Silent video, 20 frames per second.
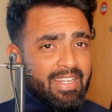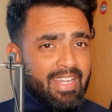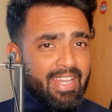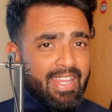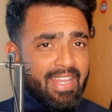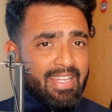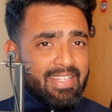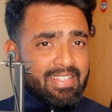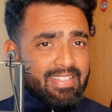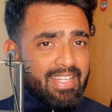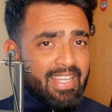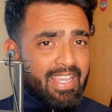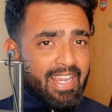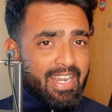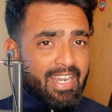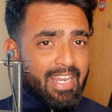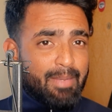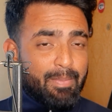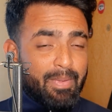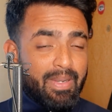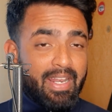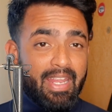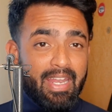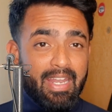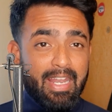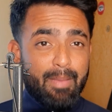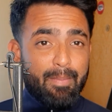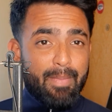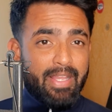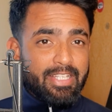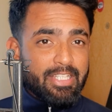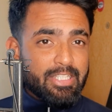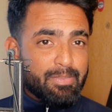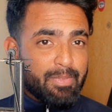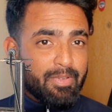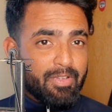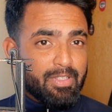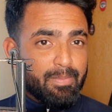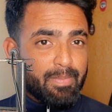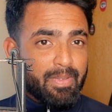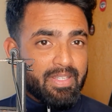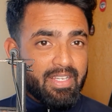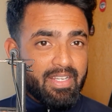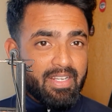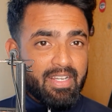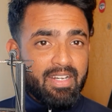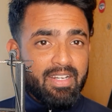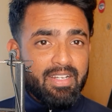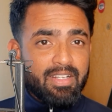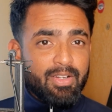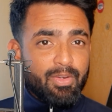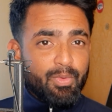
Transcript: டிஎன்சிஏ கண்டக்ட் பண்ணுற எல்லா மேட்சஸுமே வந்து பார்த்திங்கன்னா